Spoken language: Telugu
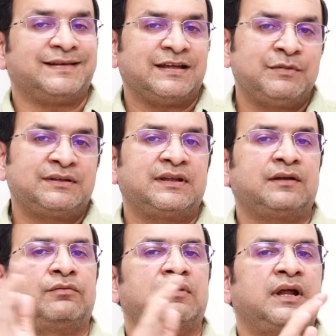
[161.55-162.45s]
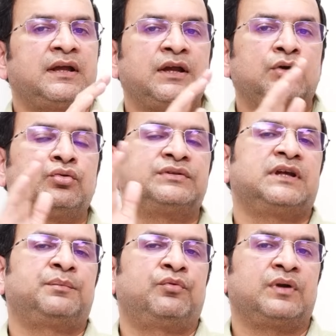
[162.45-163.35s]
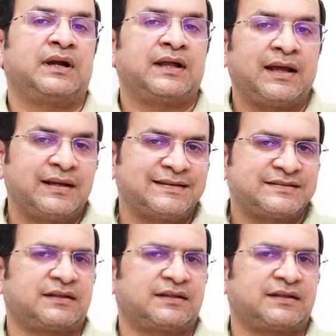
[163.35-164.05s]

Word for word: ఏమీ తినకుండా ఎక్కువసేపు ఉండడానికి